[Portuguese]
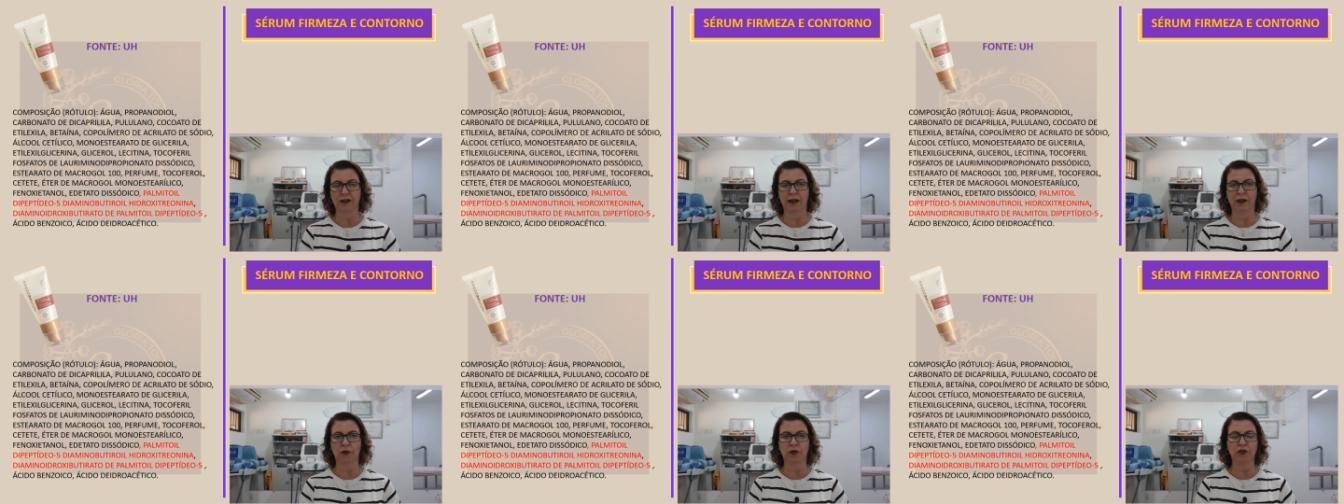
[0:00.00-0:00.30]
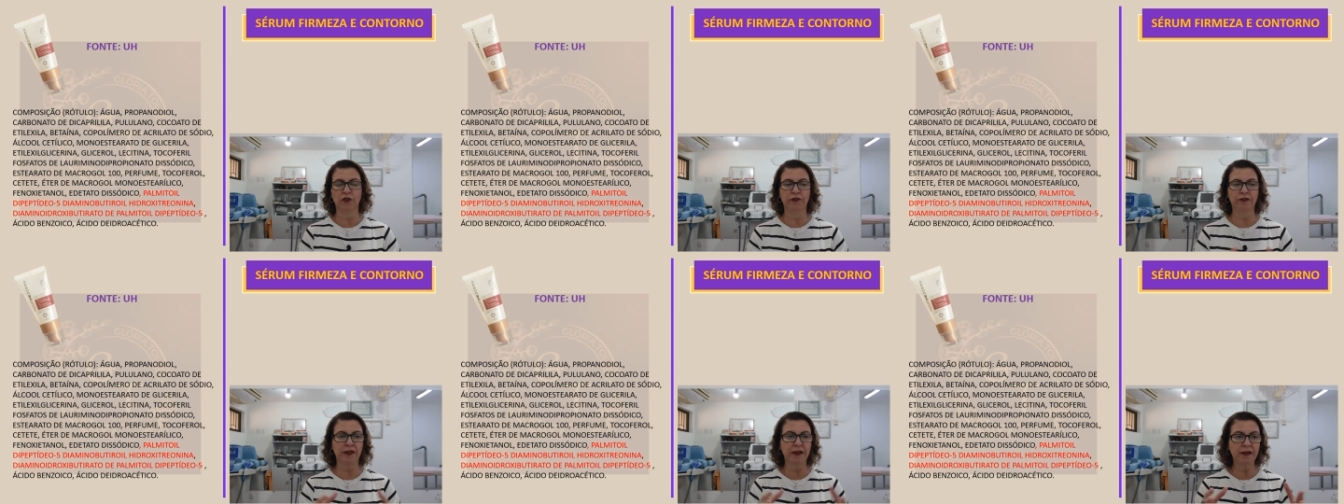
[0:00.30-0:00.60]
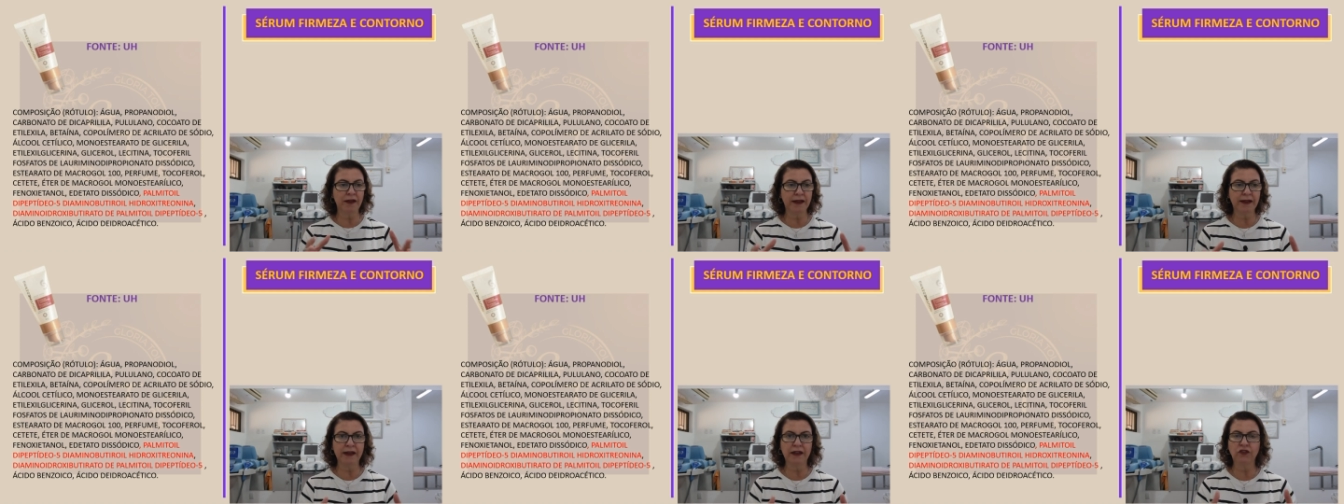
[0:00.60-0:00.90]
né, quando eu
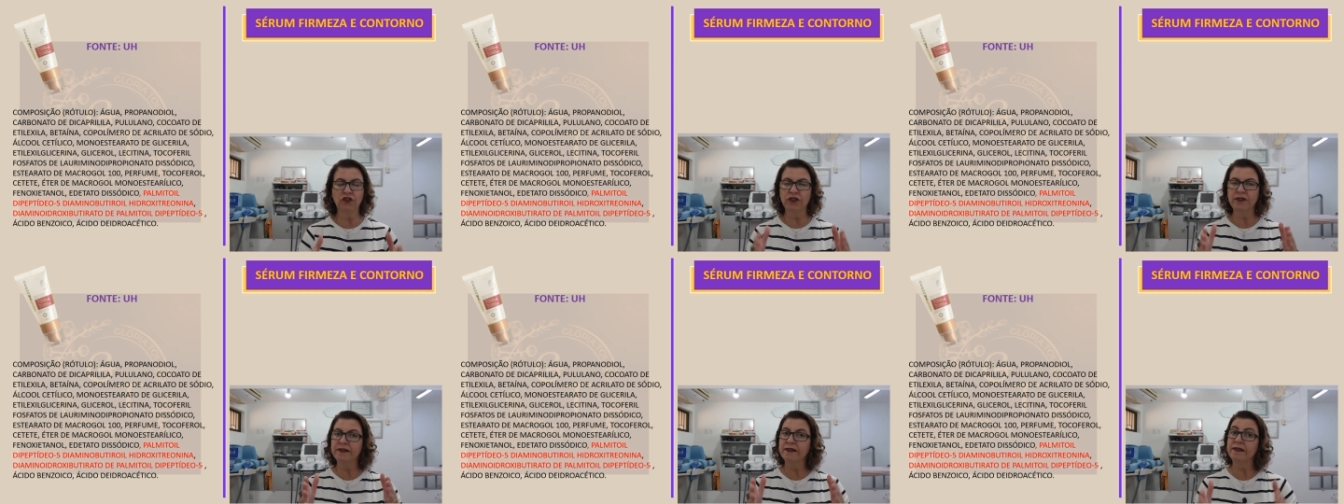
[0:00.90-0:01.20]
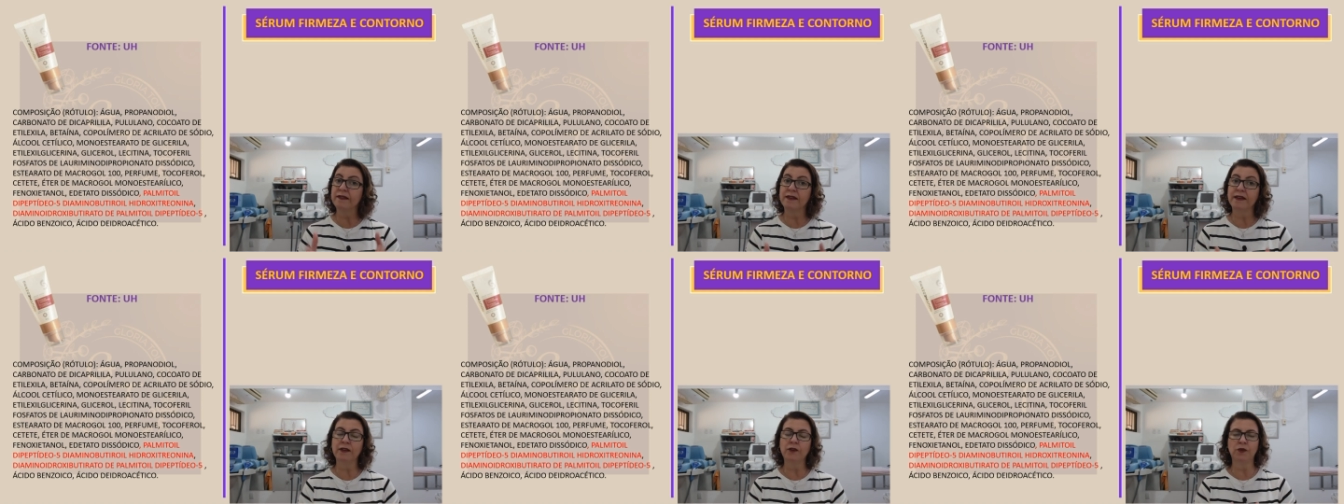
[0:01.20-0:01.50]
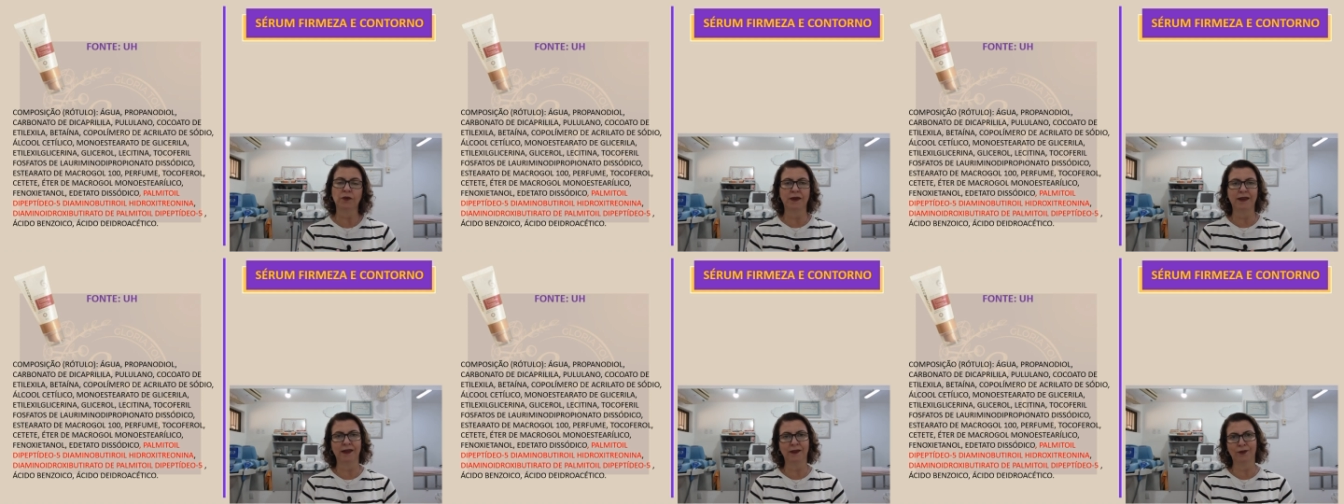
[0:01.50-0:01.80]
venho aqui e te
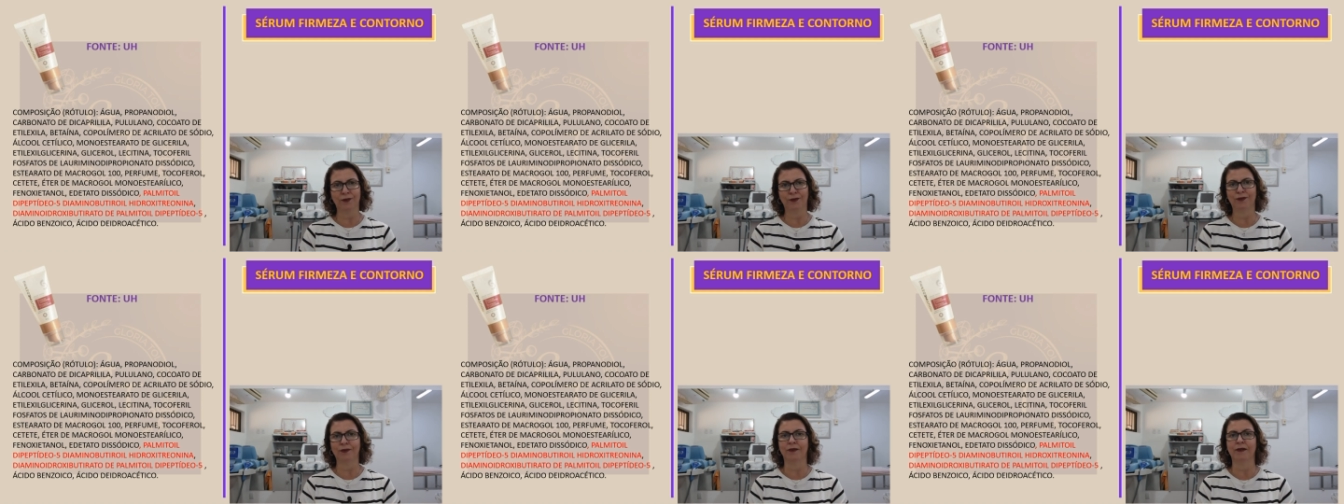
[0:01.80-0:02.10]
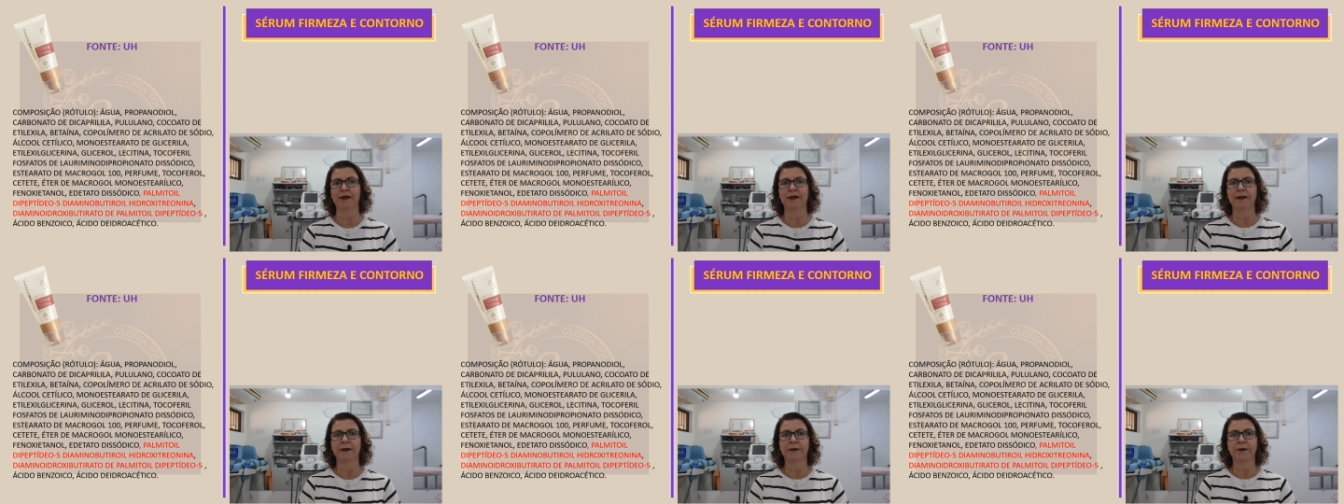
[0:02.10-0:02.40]
ensino isso,